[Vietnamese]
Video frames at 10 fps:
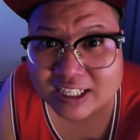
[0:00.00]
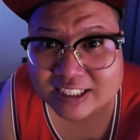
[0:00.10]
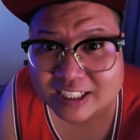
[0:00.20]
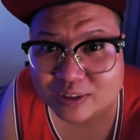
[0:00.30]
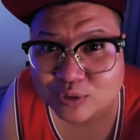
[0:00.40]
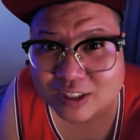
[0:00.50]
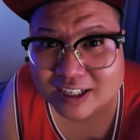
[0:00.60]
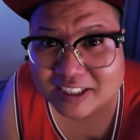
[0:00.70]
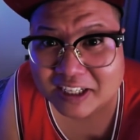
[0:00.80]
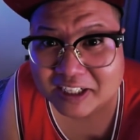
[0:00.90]
hành trình của
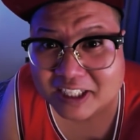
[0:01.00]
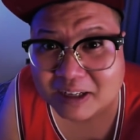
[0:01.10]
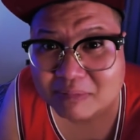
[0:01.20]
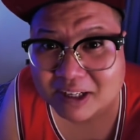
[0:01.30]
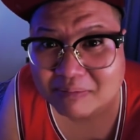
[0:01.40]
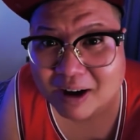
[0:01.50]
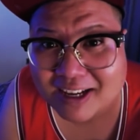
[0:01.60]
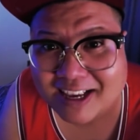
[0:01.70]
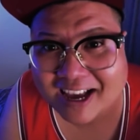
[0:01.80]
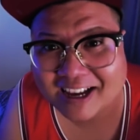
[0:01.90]
tân với những thiết bị
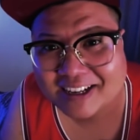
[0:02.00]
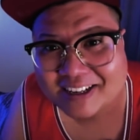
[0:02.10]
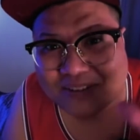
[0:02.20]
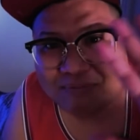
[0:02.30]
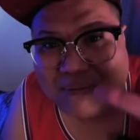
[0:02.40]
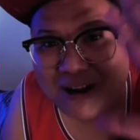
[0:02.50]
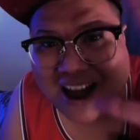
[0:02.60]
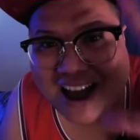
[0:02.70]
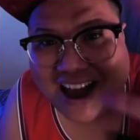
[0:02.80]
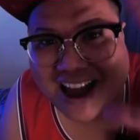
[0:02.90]
mới nha bye
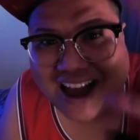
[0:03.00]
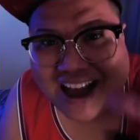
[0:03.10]
bye